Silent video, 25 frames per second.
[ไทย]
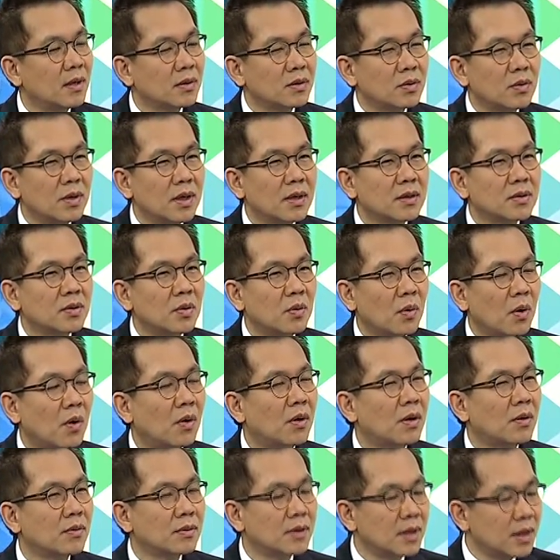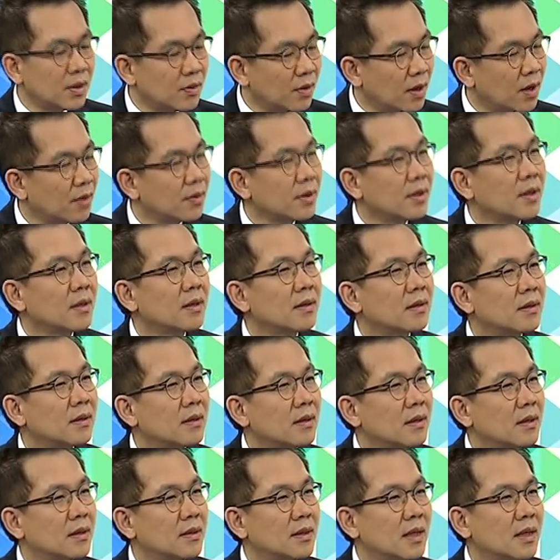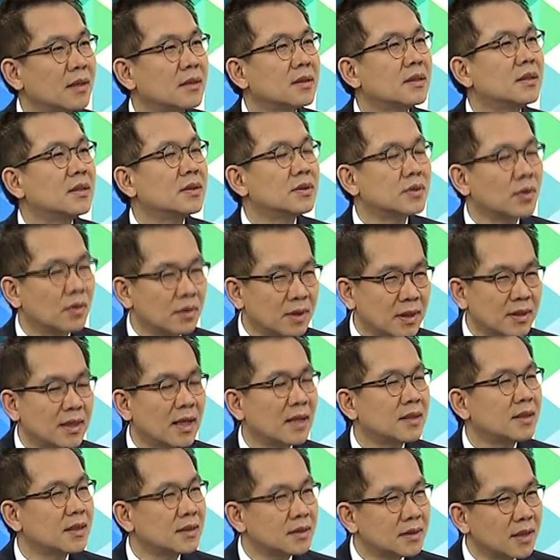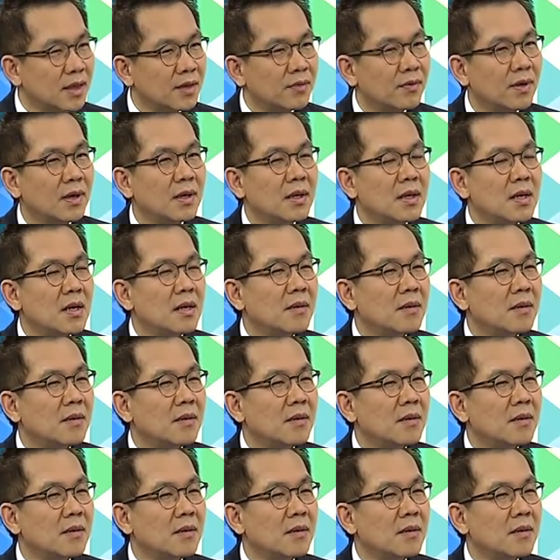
ตัวเลขส่งออกเขาดีกว่าเราอีกนั่นคือส่งสัญญาณชัดเจนว่า